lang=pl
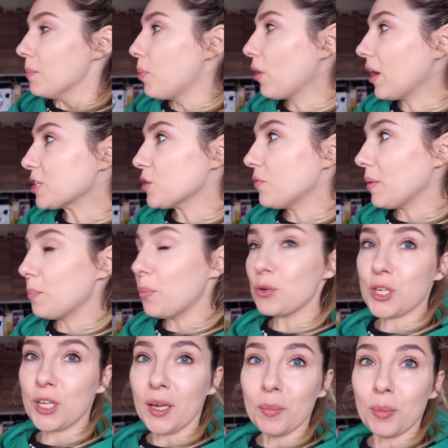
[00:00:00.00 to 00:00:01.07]
Pokażę Wam
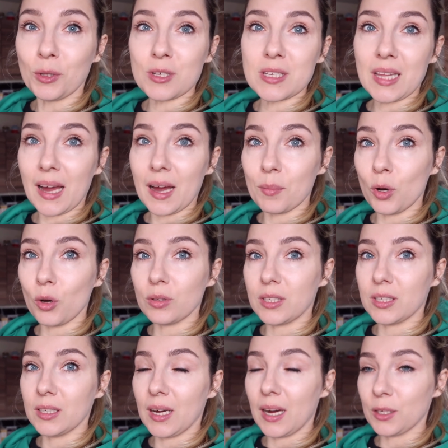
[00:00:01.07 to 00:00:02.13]
później, bo dostałam
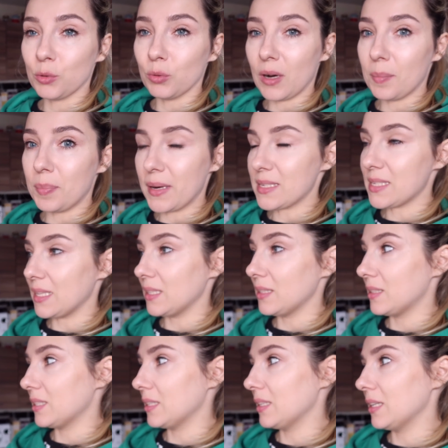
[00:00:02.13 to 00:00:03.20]
od e, Artura
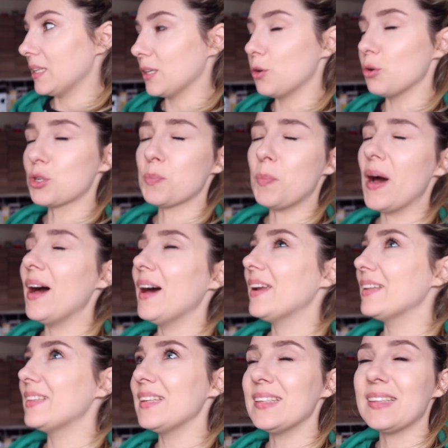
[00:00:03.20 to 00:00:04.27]
prezent e, już
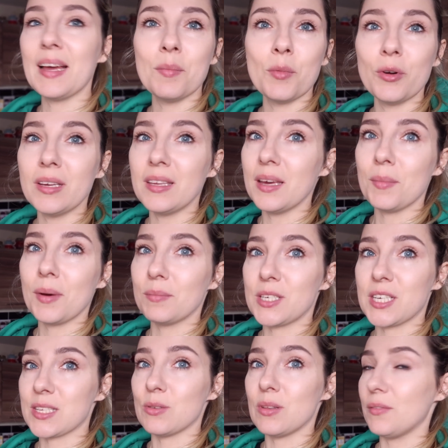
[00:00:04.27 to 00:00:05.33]
parę dni temu i nie mam
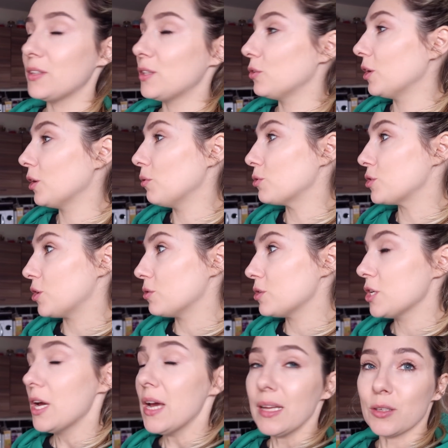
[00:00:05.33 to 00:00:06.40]
czasu nawet do niego
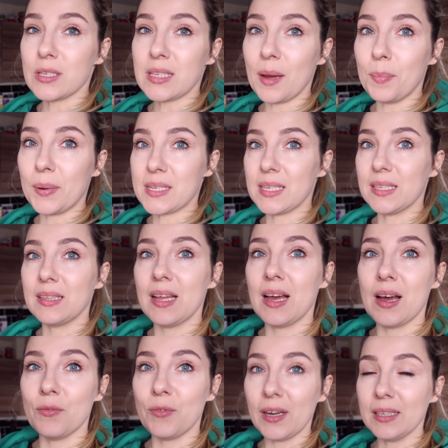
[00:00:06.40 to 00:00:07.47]
usiąść. Dostałam prezent
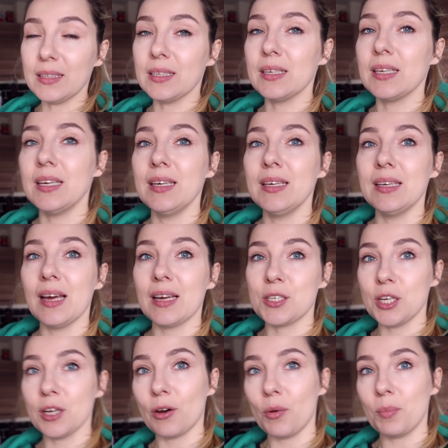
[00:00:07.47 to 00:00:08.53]
na walentynki i na
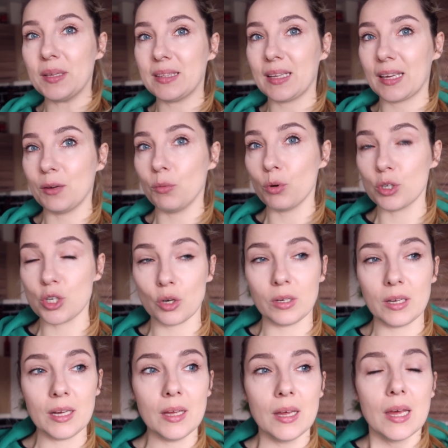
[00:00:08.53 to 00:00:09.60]
Dzień Kobiet, taki
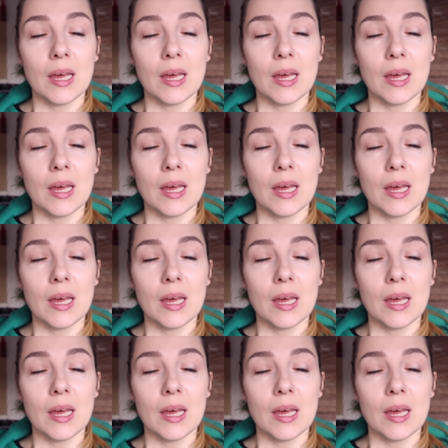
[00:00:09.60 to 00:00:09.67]
łączony